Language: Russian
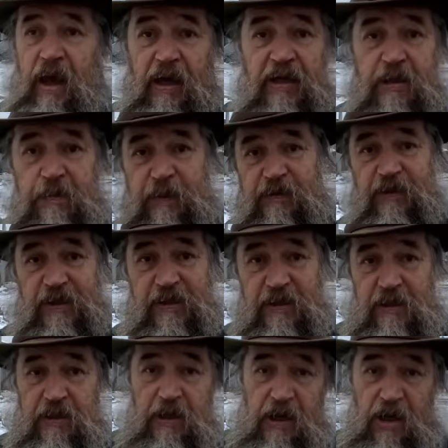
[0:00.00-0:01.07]
Они
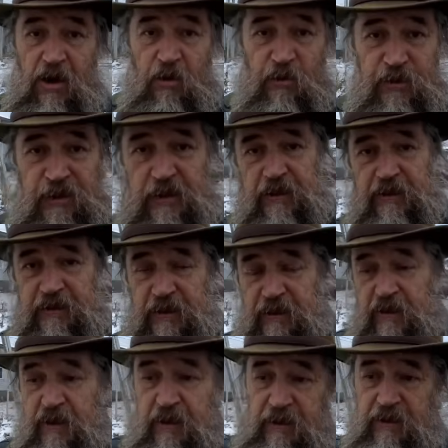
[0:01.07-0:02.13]
привозили
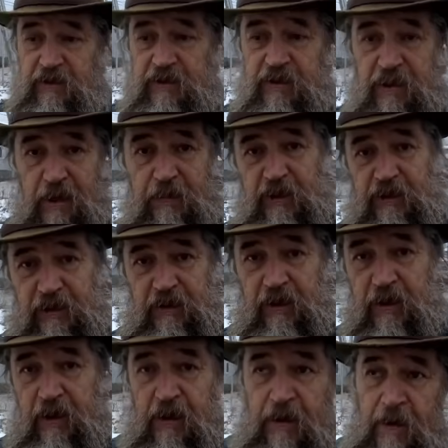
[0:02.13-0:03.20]
усилители и
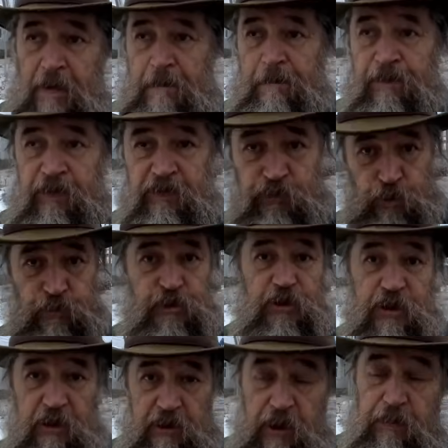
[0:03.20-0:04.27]
динамики, в том
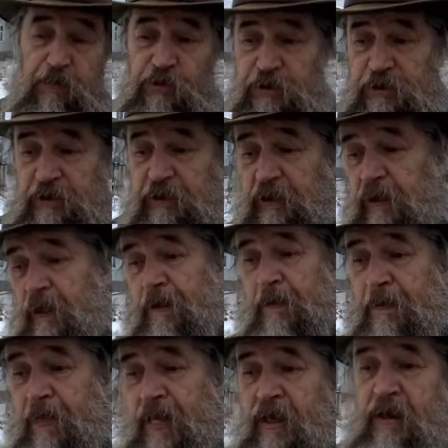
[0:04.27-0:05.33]
числе японские,
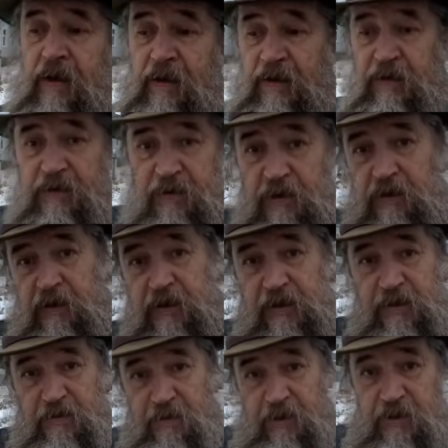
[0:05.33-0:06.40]

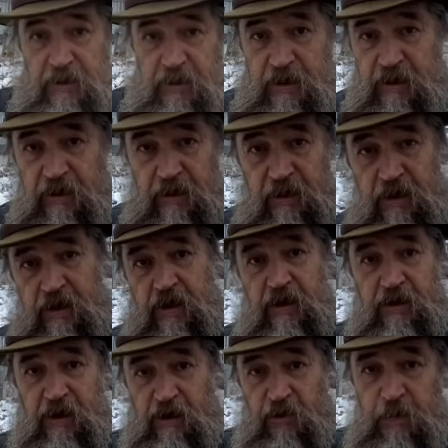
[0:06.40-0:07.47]
делали свои
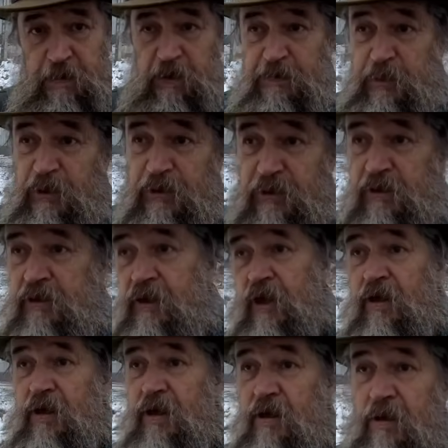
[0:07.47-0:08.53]
коробки под них,
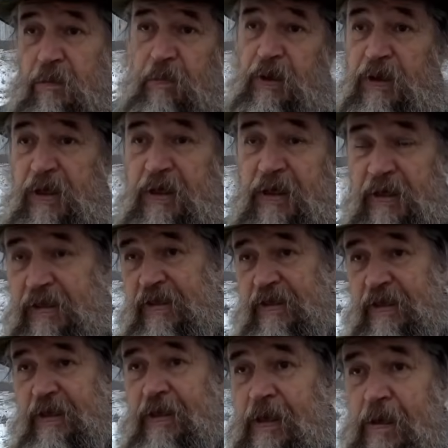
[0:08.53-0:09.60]
как
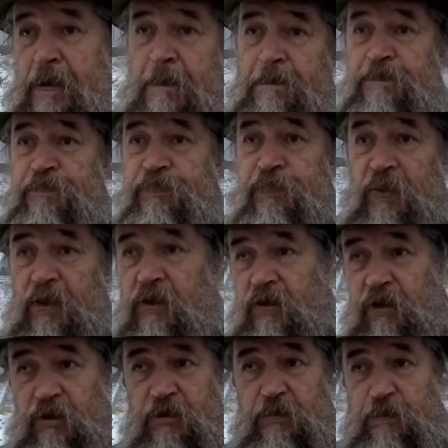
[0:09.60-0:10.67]
полагается –
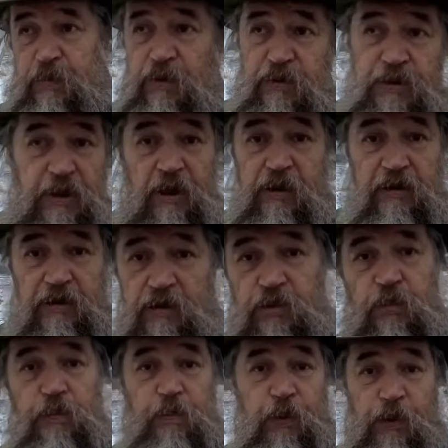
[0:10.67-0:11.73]
и
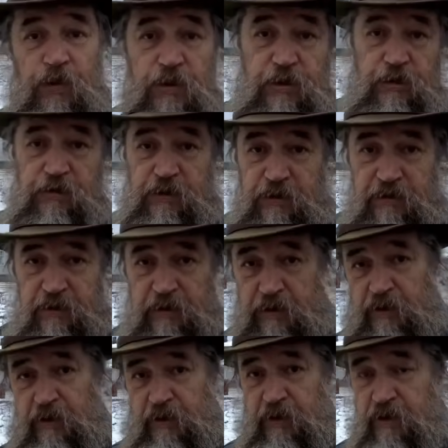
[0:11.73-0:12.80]
получалось, ну, просто
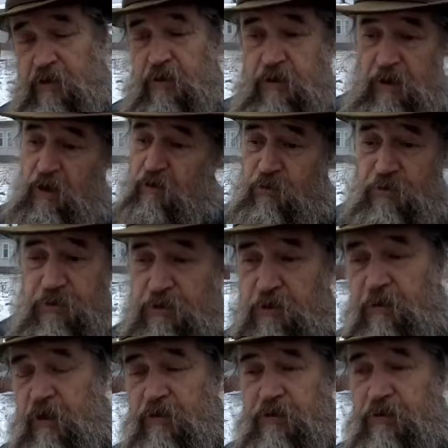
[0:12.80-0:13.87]
удивительное,
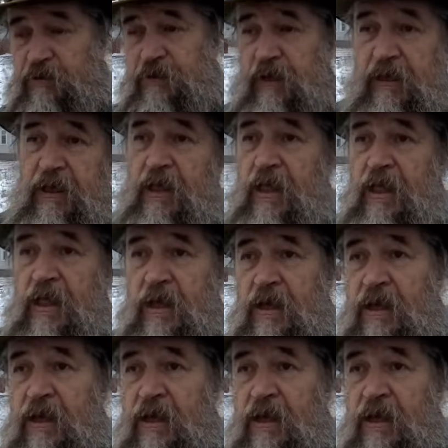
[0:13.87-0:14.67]
хорошее оборудование.